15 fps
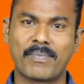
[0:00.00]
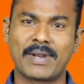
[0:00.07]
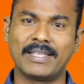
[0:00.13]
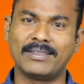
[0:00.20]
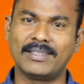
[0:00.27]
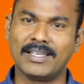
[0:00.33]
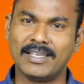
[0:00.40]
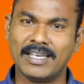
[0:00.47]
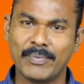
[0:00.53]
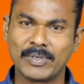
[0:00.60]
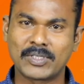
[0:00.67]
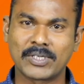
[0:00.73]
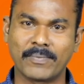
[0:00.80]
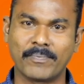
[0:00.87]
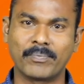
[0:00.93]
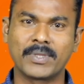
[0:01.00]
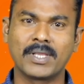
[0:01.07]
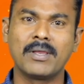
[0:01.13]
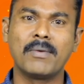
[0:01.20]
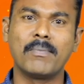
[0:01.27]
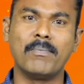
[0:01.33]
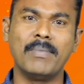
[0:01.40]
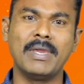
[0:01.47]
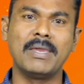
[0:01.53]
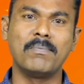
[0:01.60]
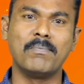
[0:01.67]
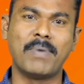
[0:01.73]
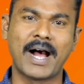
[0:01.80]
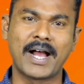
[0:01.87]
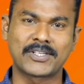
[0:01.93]
ప్రతి నిమిషం మీ
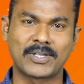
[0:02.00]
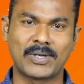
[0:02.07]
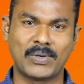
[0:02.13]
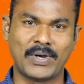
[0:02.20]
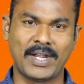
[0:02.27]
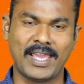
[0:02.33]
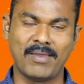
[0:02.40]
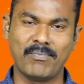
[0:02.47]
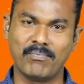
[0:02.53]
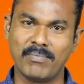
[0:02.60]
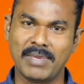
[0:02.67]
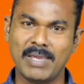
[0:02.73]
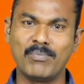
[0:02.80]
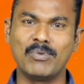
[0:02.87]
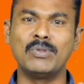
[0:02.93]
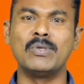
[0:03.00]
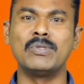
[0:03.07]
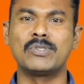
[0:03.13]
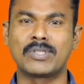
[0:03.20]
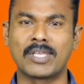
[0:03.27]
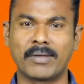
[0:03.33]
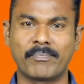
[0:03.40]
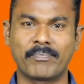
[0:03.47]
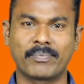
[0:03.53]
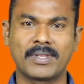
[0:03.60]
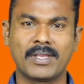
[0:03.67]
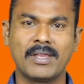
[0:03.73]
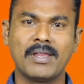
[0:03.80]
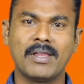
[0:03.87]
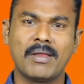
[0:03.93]
భాషలోనే మీ ముందుంచుతాం
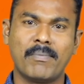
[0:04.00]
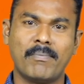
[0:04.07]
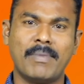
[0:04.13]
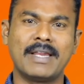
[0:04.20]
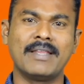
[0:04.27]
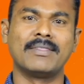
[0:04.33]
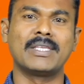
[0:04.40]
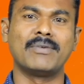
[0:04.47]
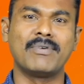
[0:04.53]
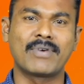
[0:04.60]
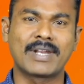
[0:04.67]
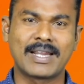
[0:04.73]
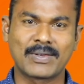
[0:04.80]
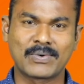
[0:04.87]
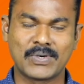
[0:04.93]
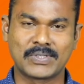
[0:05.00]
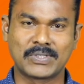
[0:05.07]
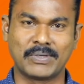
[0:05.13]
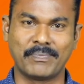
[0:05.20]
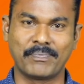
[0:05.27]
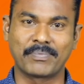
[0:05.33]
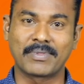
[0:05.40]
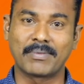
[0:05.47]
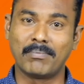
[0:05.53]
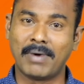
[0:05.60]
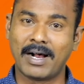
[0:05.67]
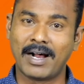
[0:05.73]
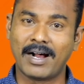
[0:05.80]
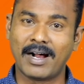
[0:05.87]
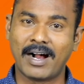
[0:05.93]
మరింత వివరాల కోసం
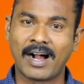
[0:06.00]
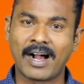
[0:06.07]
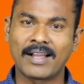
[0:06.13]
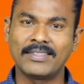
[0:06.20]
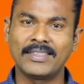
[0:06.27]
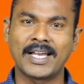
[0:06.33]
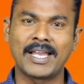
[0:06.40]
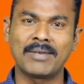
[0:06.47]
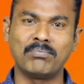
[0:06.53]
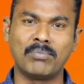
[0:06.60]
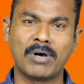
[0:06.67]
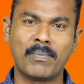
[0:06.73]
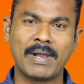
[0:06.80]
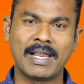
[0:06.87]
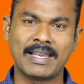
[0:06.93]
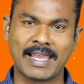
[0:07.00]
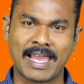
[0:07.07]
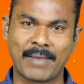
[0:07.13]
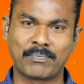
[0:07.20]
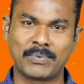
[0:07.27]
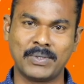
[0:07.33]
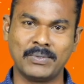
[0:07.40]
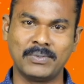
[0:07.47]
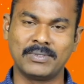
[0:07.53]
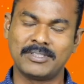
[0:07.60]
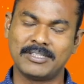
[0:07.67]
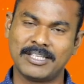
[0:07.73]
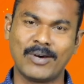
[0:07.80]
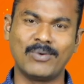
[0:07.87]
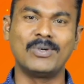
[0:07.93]
మా ఆదాన్ మొబైల్ యాప్ను
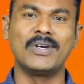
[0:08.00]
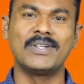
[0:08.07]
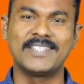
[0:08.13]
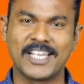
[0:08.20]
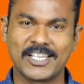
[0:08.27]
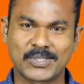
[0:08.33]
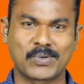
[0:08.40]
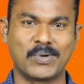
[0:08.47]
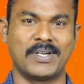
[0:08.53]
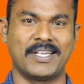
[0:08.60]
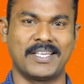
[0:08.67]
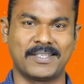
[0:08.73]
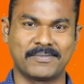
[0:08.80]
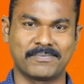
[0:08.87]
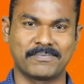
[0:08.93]
డౌన్లోడ్ చేసుకోండి